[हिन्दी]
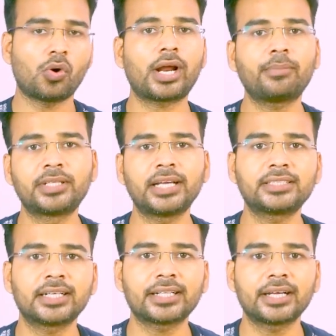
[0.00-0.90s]
और आप देख
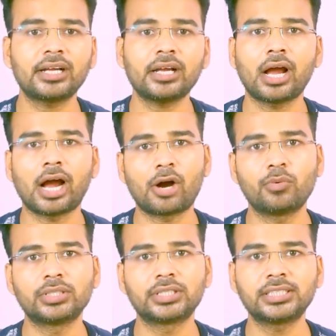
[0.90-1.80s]
सकते हैं
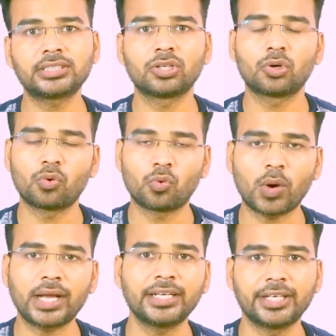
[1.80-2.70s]
हाउ इज़ इट्स
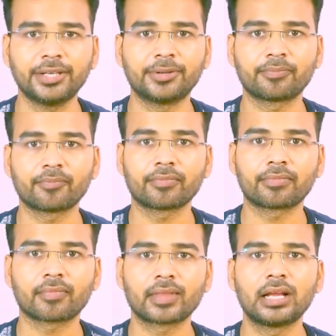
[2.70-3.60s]
क्वालिटी
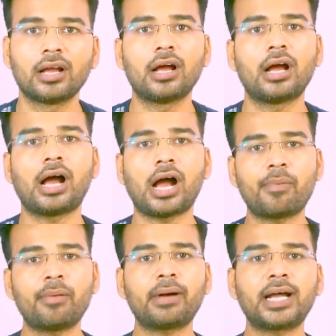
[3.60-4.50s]

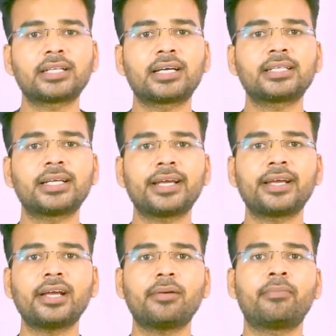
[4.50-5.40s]
अब हम बात करते
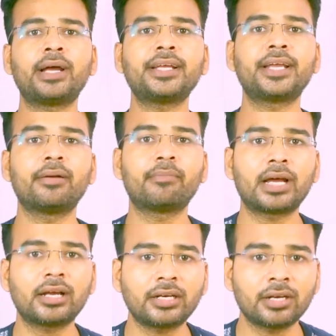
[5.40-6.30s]
हैं भाई
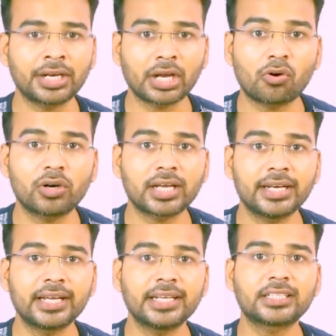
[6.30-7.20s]
कैमरा रिकॉर्ड
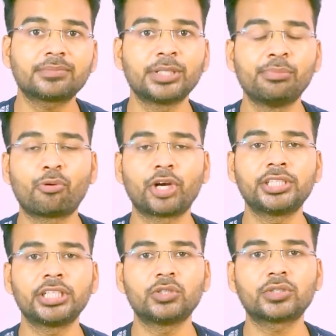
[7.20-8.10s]
करने के लिए सबसे
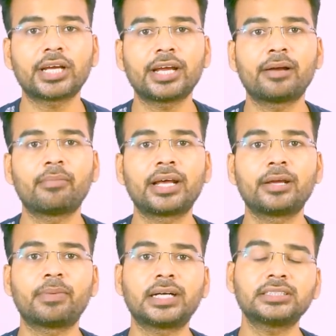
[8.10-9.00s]
इंपॉर्टेंट चीज होता है
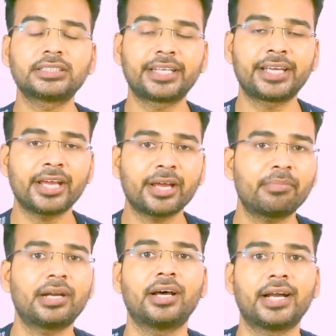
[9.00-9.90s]
हमारे पास
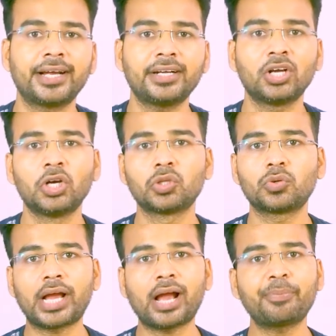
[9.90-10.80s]
कैमरा राइट
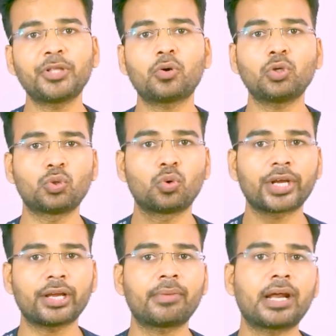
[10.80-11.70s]
तो यहाँ पे देखो दो
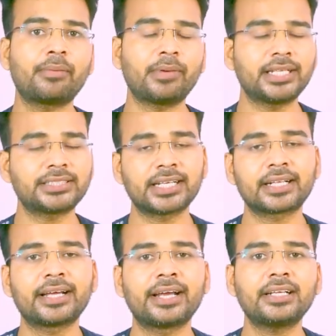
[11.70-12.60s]
कैमरा आप ले
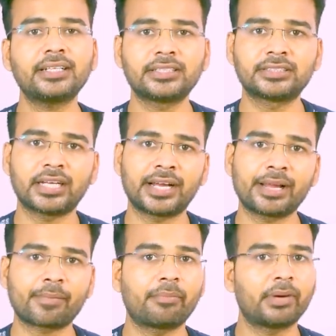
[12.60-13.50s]
सकते हैं चाहे
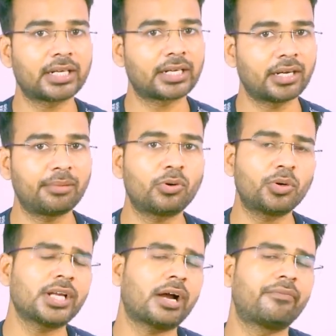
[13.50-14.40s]
आपका बजट कम
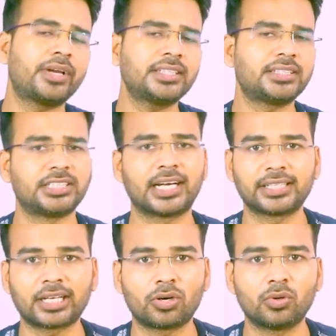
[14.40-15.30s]
हो या फिर
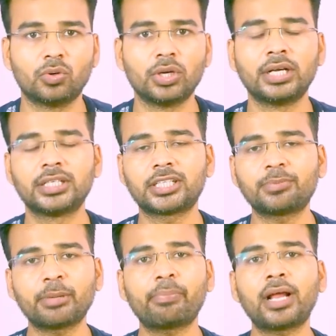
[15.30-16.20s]
ज्यादा हो
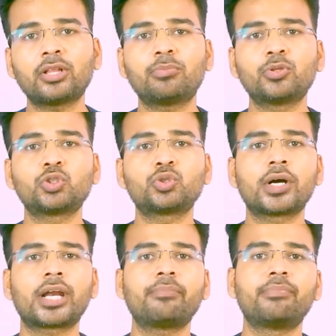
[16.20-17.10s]
सबसे पहले तो दोस्तों
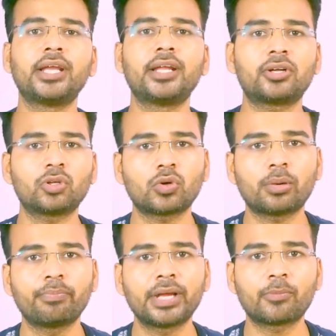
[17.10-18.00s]
अगर आप बिगिनर हो तो
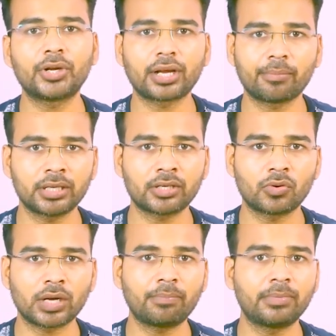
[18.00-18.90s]
आप मैं को रिकमेंड
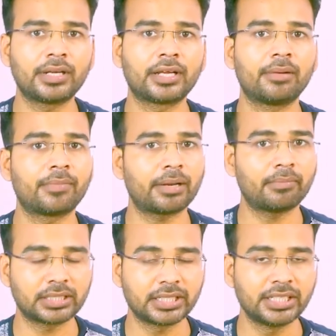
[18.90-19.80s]
करूंगा आप कैमरा
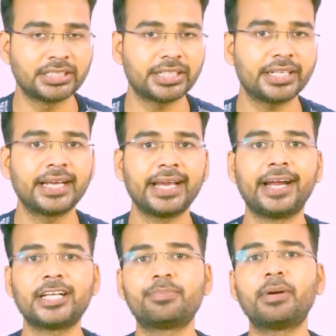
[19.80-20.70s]
मत ही लीजिए
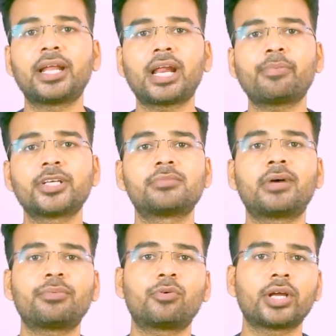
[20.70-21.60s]
इट्स बेटर आप
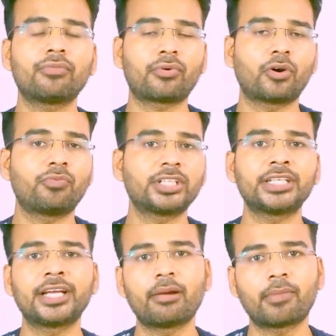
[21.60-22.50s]
स्मार्टफोन के फ्रंट
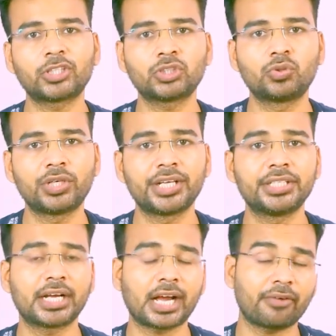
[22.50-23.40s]
फेसिंग कैमरा से शूट
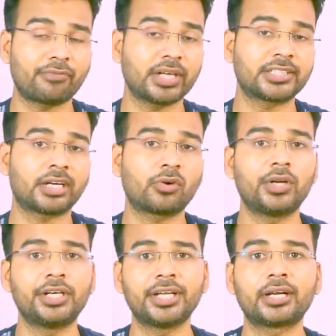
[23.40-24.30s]
कीजिए काफ़ी अच्छा
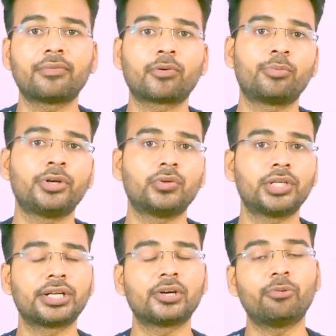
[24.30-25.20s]
क्वालिटी का आपको वीडियो
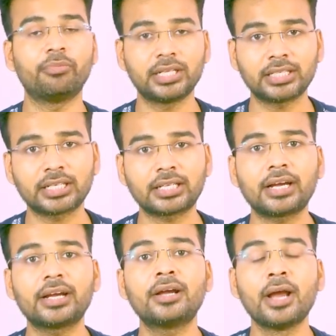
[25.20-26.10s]
देखने को मिल जाता
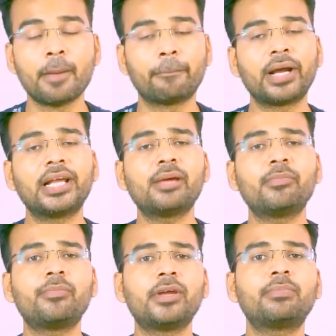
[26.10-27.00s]
है पहले
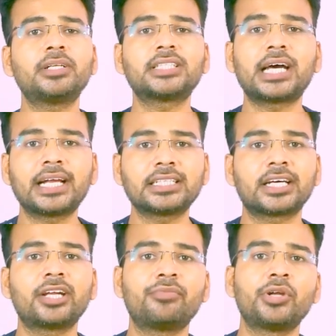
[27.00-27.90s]
मैं भी अपने सारे के
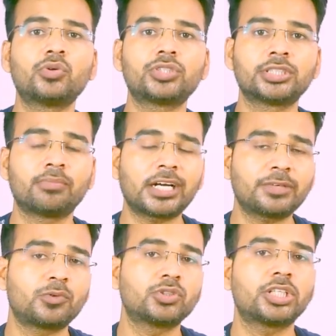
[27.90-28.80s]
सारे वीडियोस
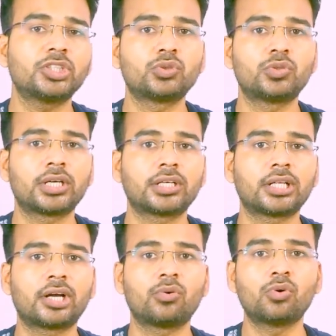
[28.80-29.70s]
स्मार्टफोन से ही शूट
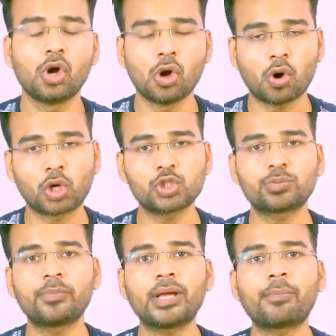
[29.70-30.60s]
करता हूँ और
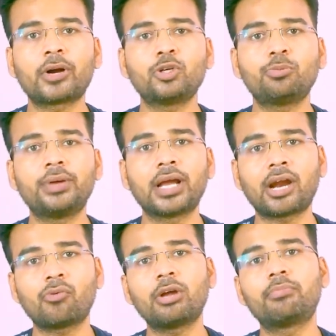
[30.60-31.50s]
उसमें भी आपका जो
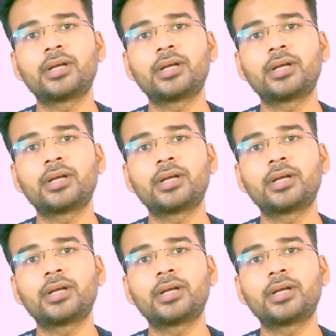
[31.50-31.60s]
बैकग्राउंड है